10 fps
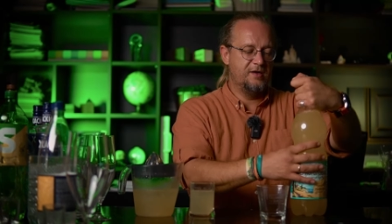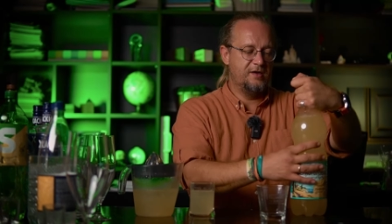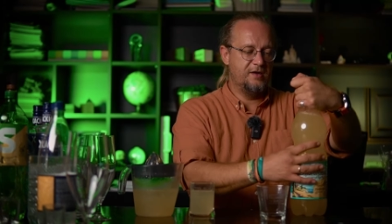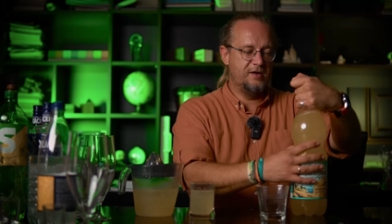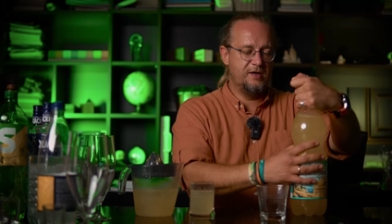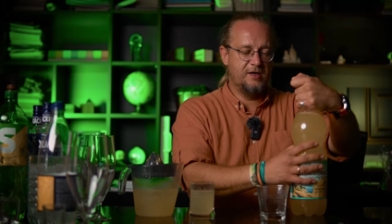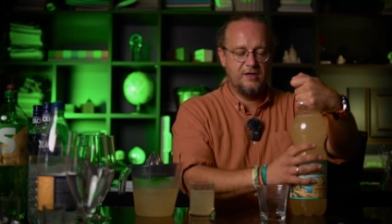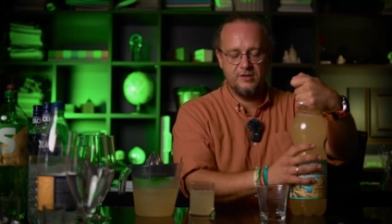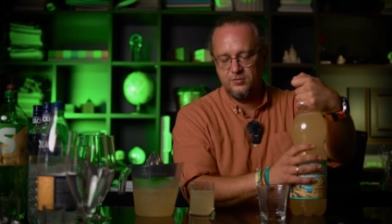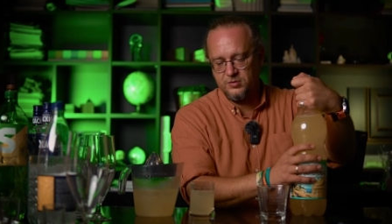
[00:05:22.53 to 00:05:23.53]

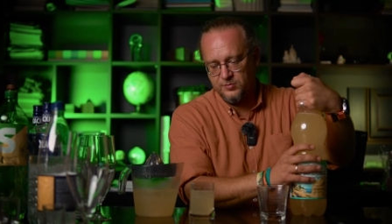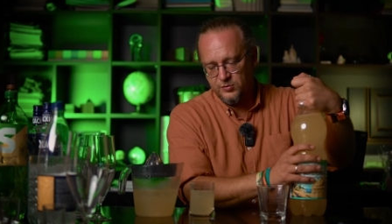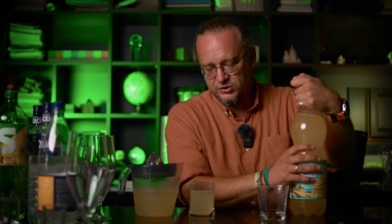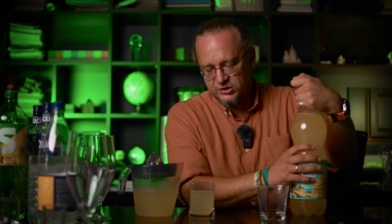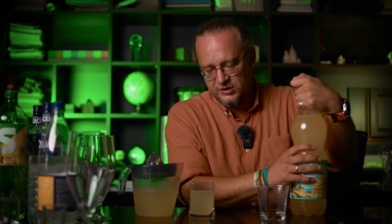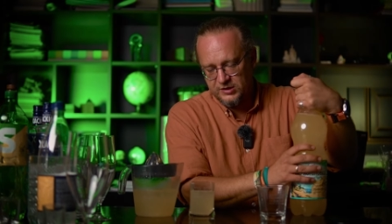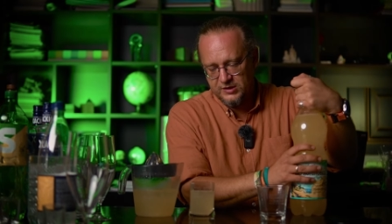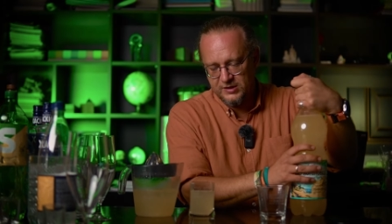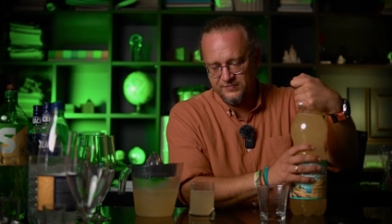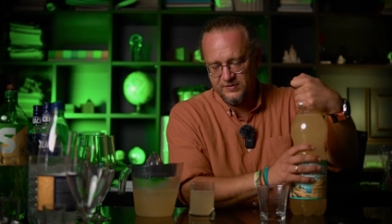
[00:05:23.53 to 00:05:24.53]
А, тут немножко
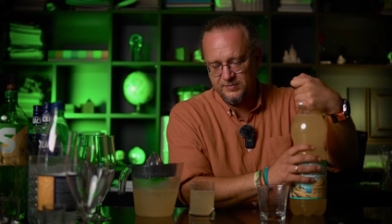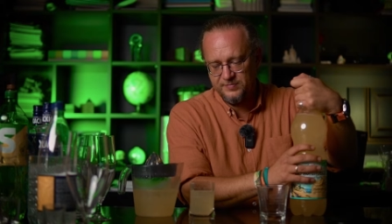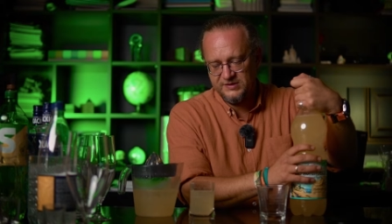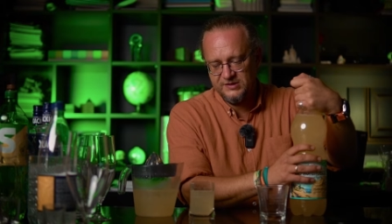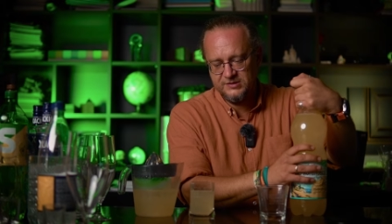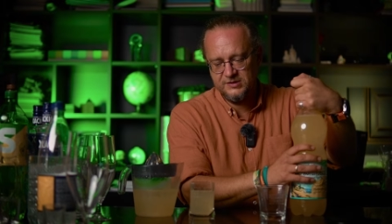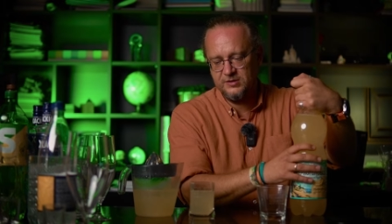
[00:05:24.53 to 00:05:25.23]
неравные позиции.